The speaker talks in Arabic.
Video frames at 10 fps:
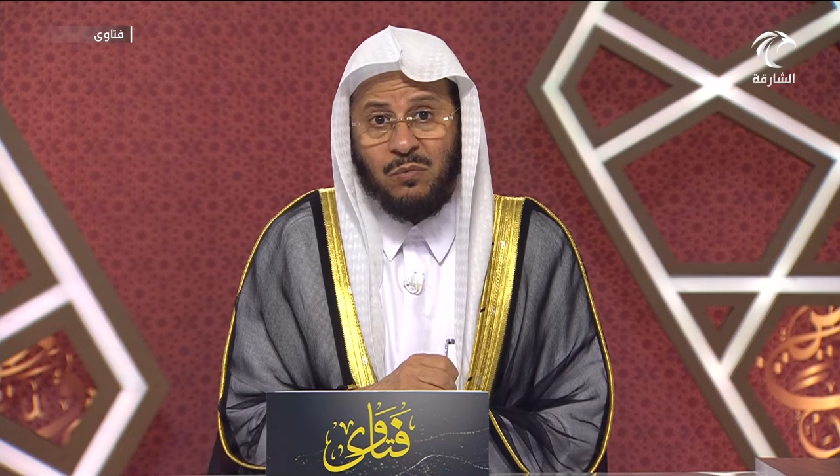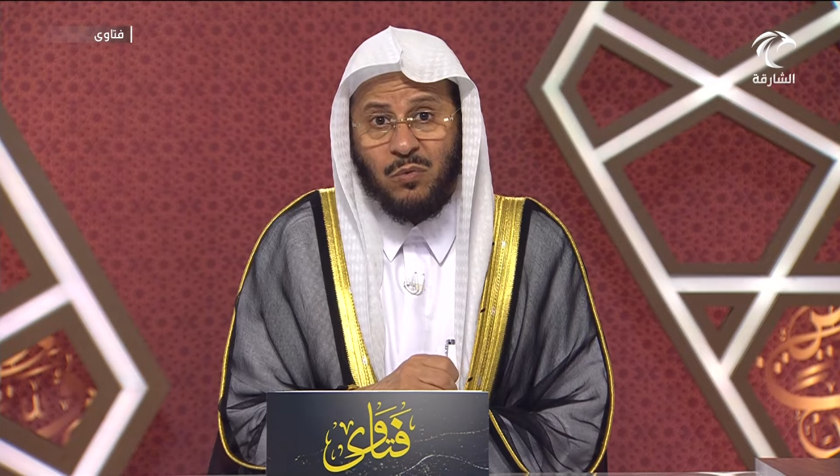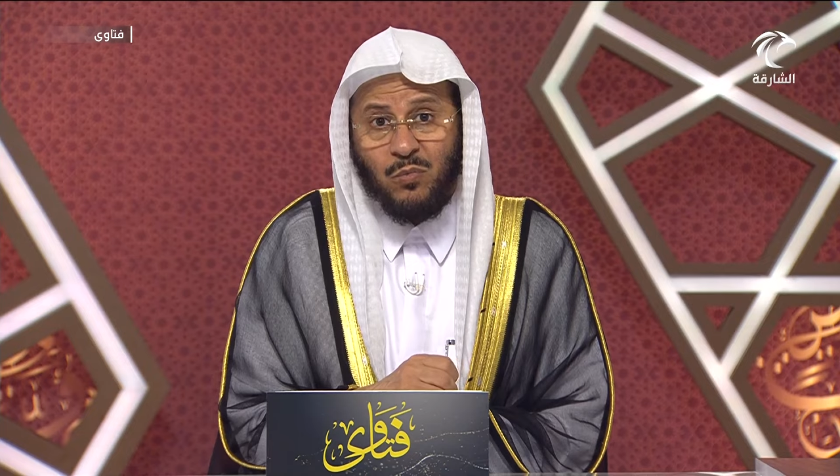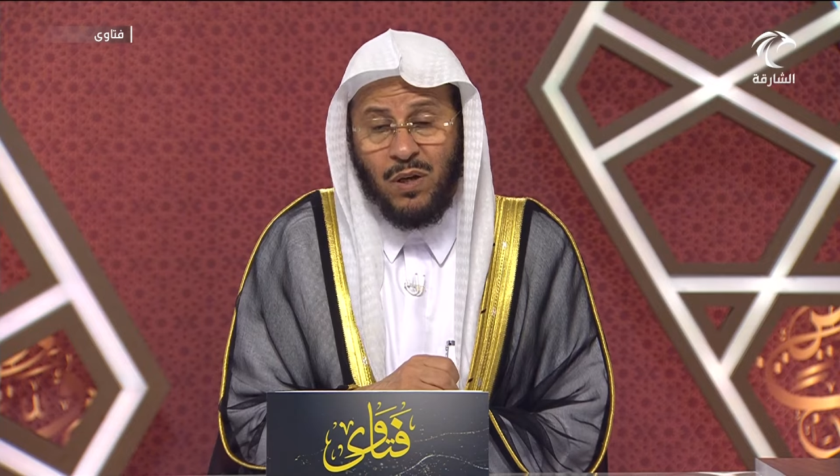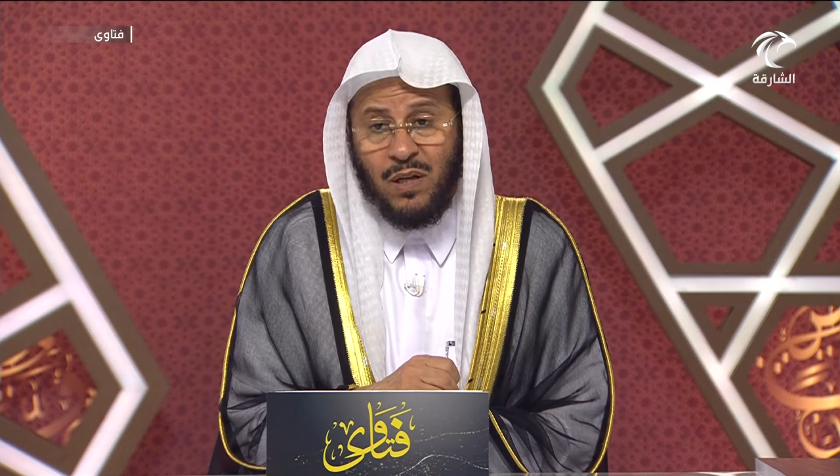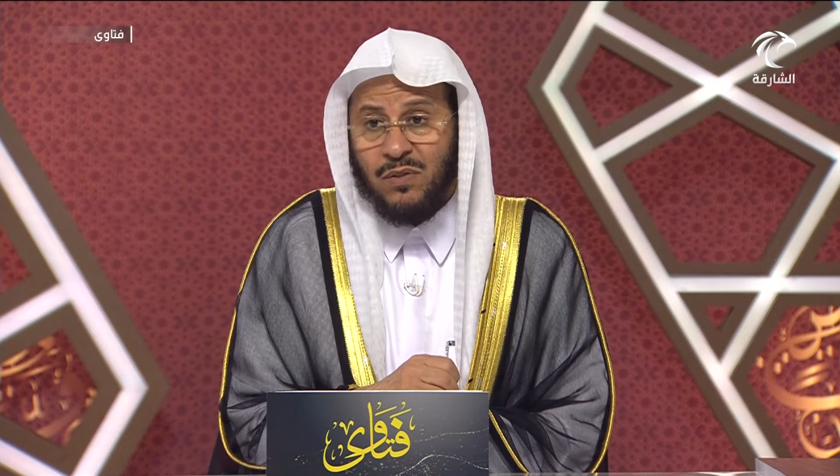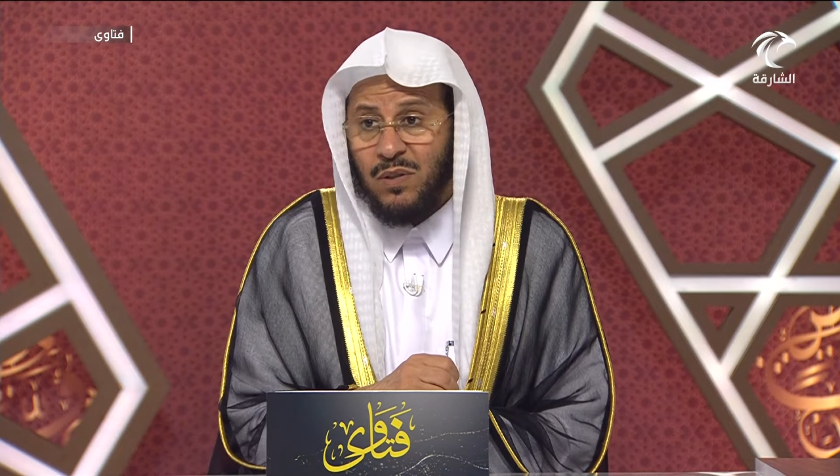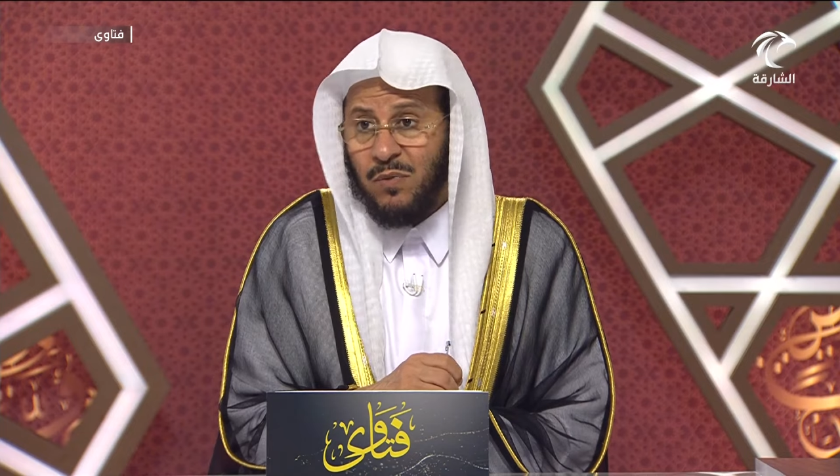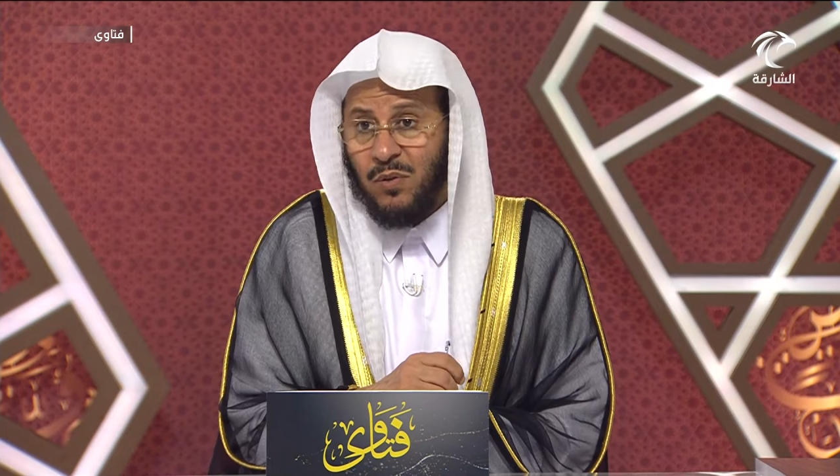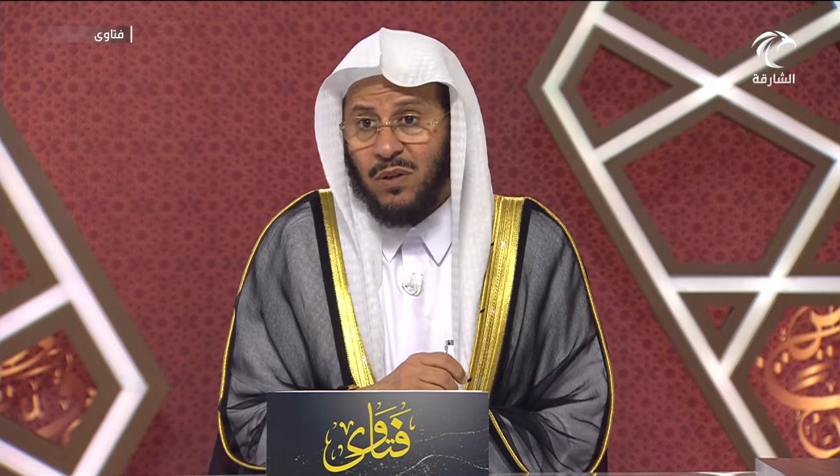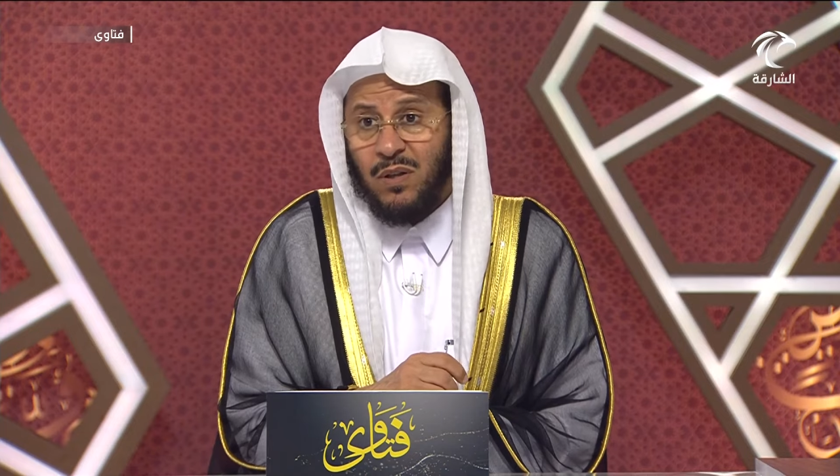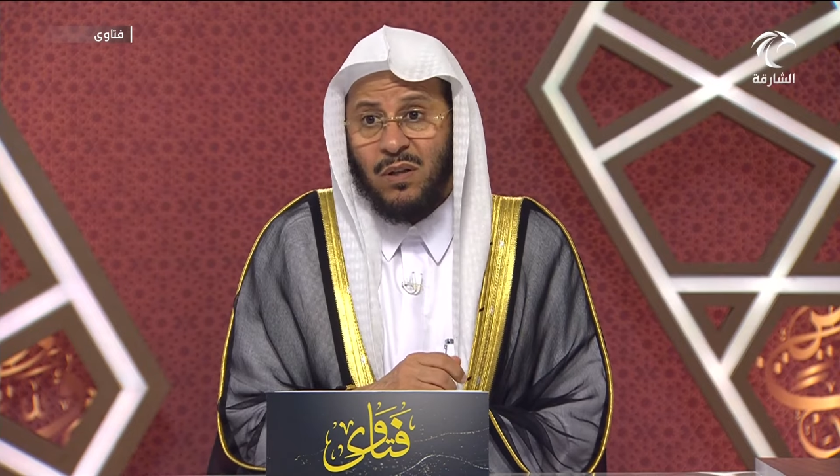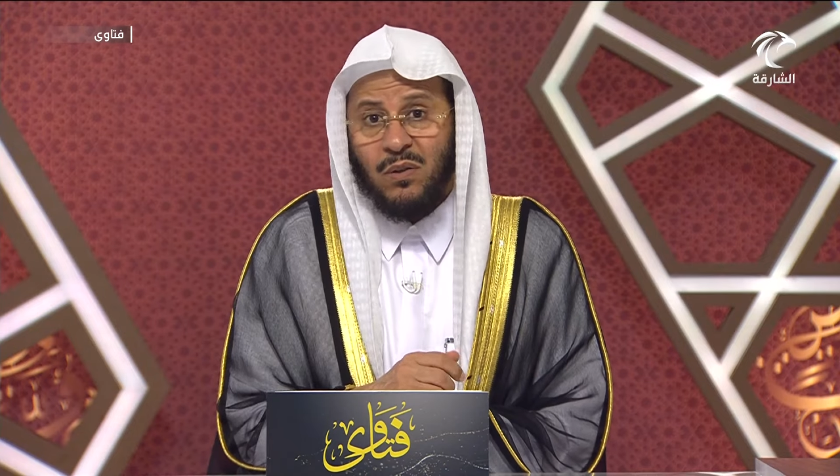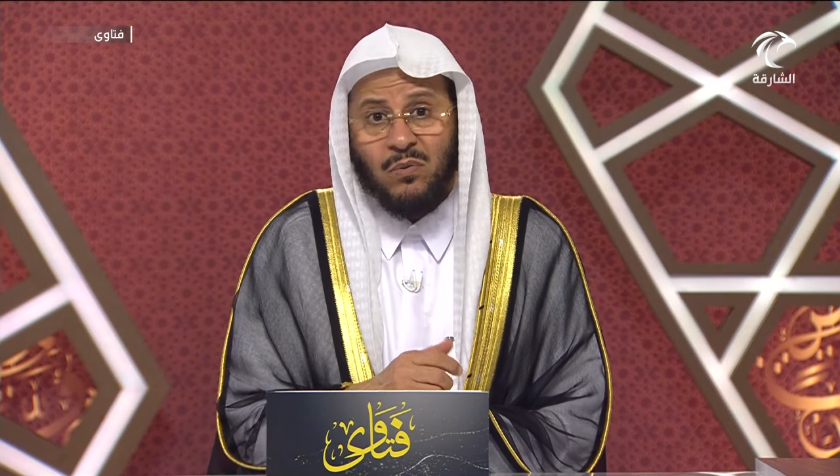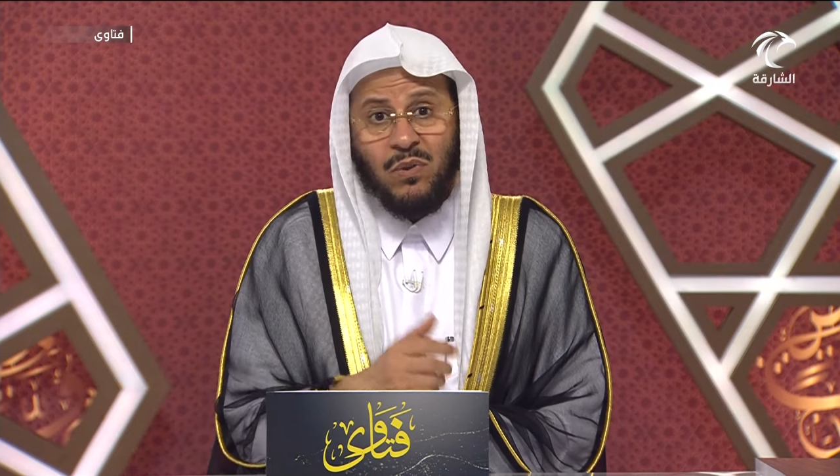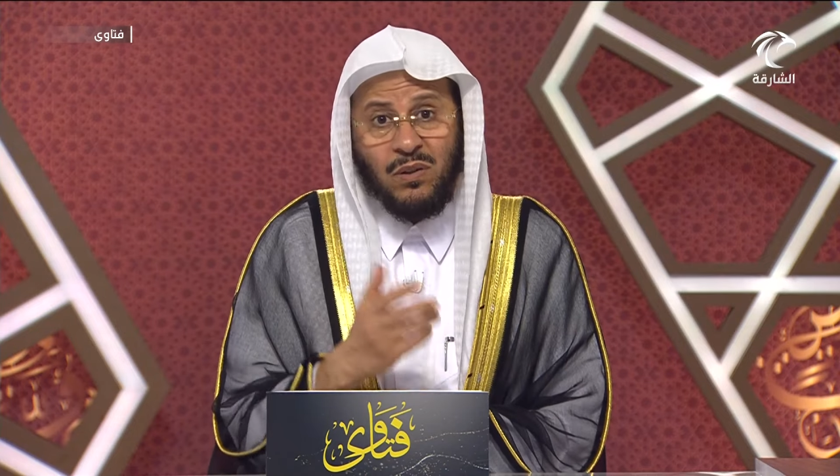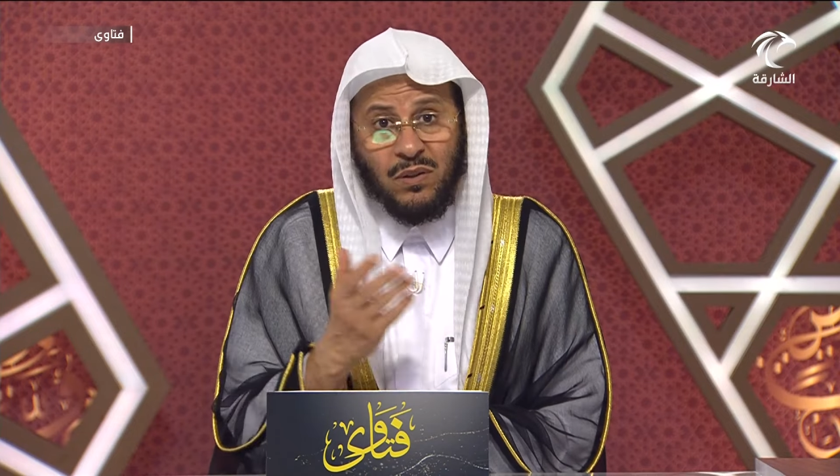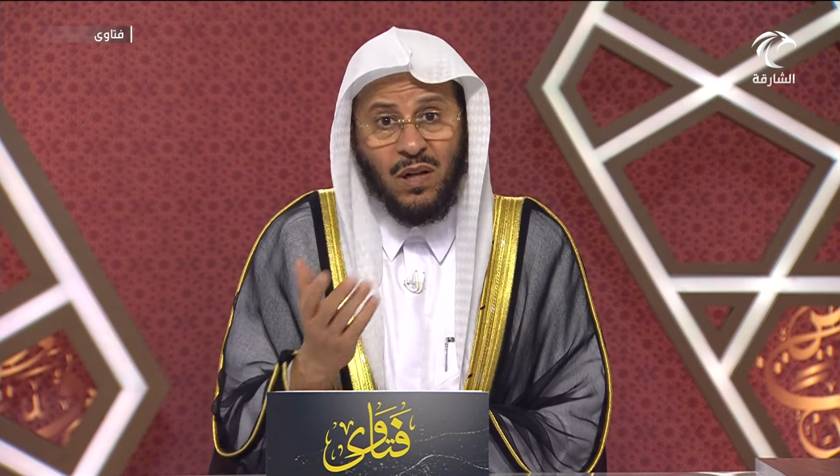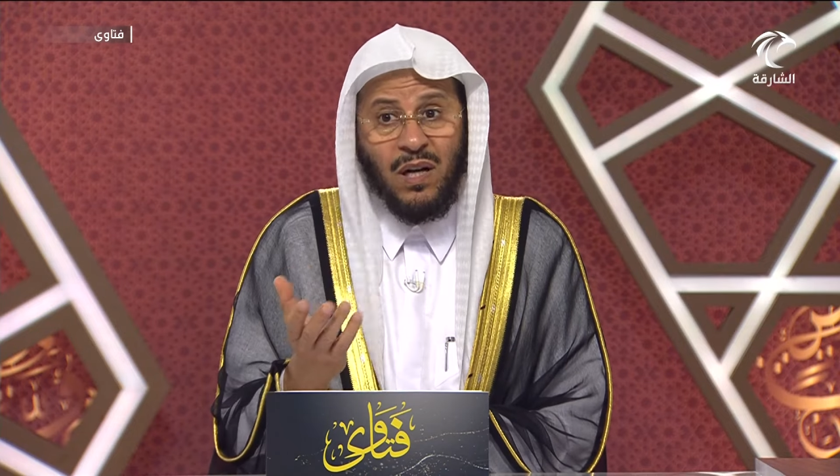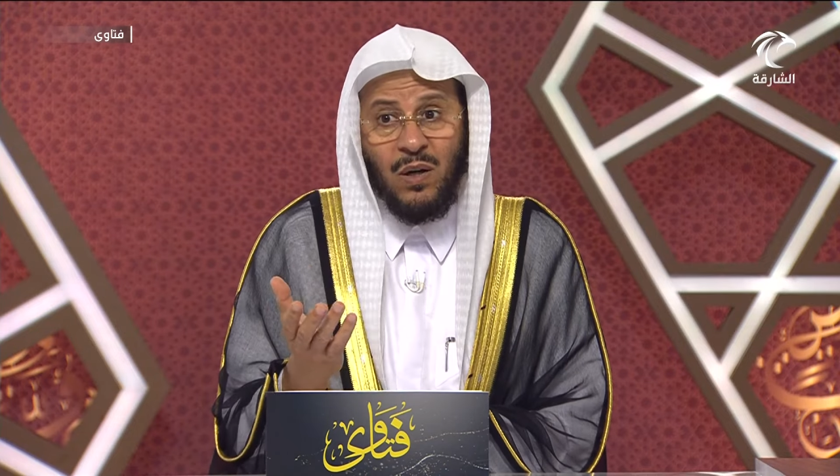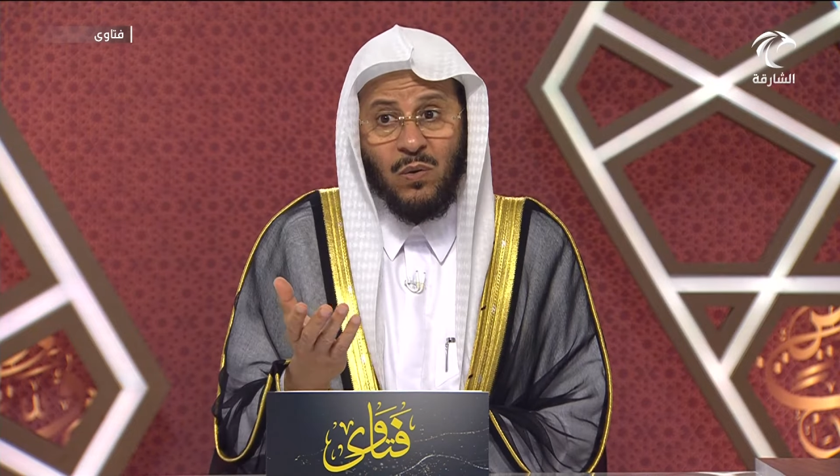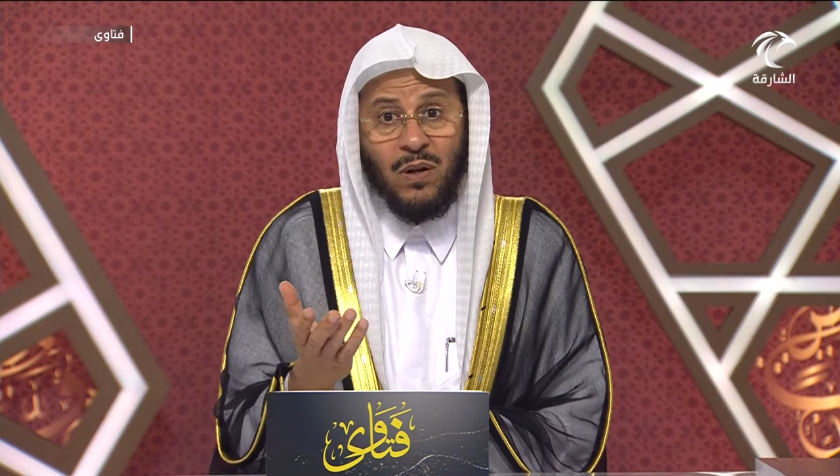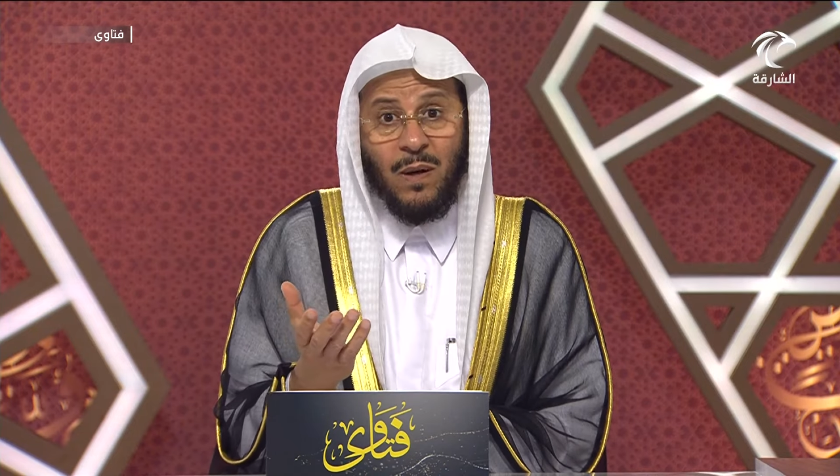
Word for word: والمخاصمة والدعاوى